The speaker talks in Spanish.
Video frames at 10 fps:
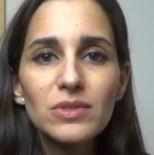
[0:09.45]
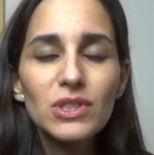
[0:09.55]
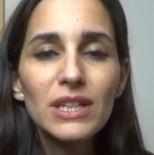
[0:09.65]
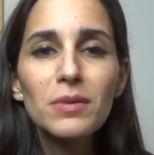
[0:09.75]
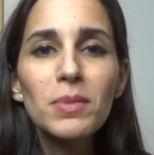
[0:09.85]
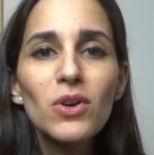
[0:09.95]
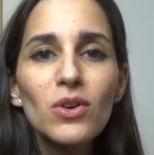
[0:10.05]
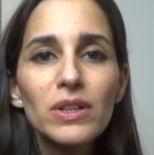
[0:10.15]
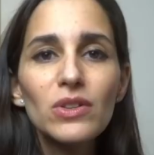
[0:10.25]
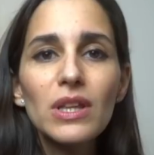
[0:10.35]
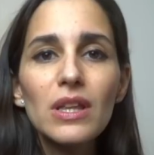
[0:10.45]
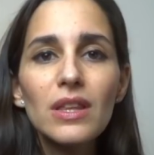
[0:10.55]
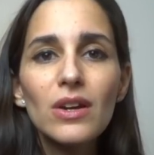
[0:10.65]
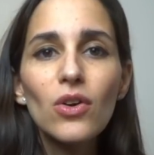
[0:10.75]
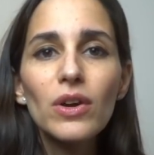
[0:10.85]
O sea, típico cuando te
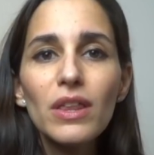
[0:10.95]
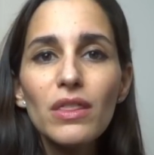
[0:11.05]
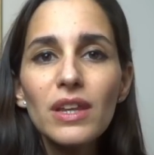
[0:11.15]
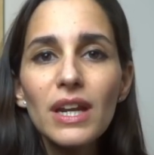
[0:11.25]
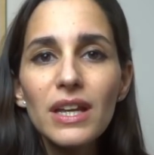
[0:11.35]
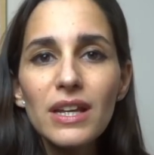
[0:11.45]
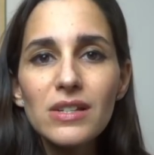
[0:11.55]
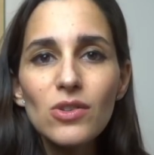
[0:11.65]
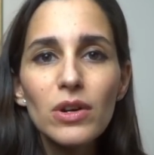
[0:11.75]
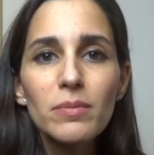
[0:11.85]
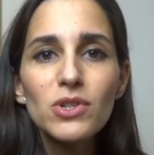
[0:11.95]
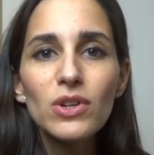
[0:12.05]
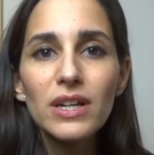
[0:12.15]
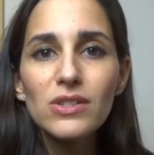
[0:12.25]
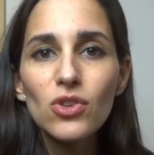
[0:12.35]
dicen con quién cenarías, con qué
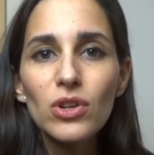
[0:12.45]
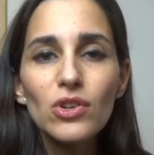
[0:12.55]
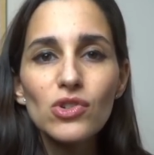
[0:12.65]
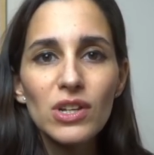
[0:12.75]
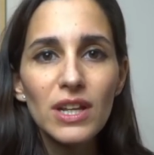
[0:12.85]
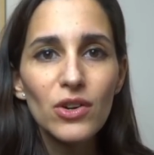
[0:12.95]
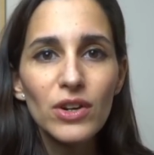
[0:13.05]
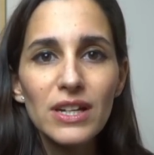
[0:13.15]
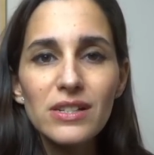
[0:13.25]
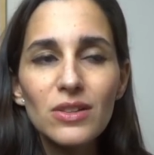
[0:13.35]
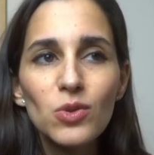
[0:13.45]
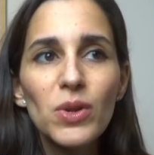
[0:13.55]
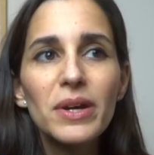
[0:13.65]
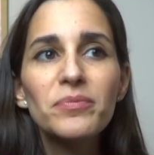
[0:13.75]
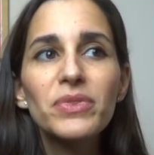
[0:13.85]
personaje histórico sería con él, sin
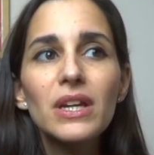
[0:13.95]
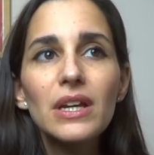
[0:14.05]
duda.